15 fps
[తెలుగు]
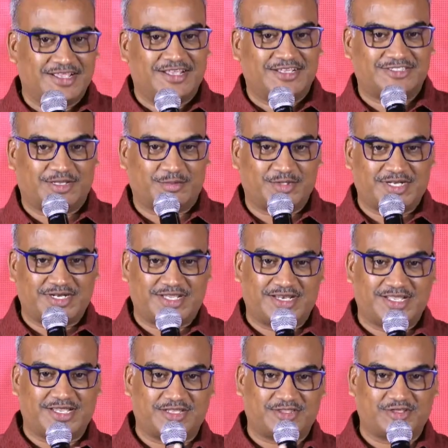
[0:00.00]
సముద్రకన్
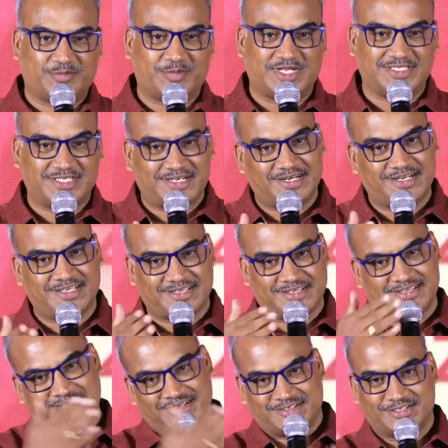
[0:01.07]
గారితో మా జర్నీ
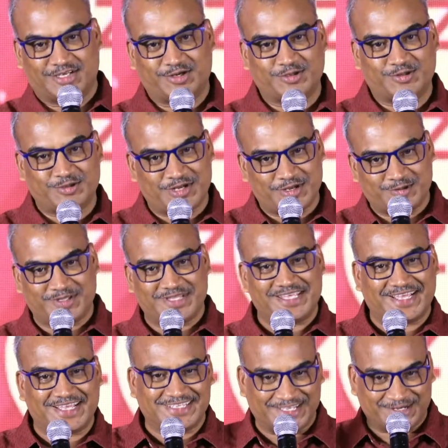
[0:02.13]
జరుగుతూనే ఉంది ఇంకా
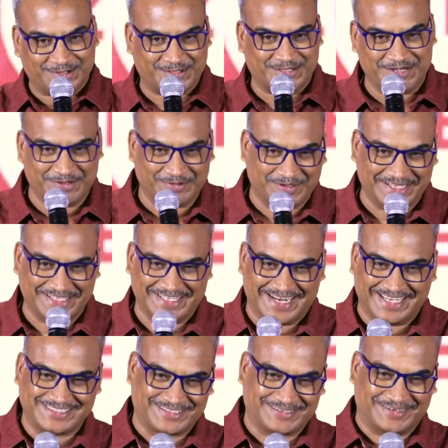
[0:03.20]
జరుగుతూనే ఉంటుంది
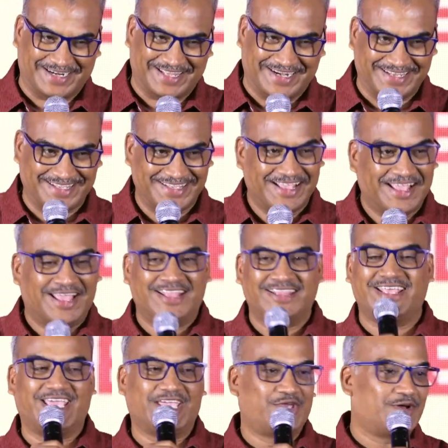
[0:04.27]
నెక్స్ట్ కూడా అని
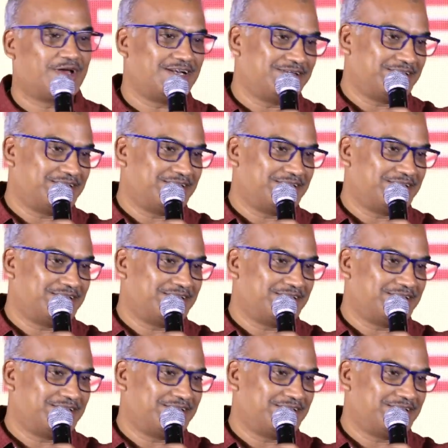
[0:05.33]
థ్యాంక్ యూ ఆల్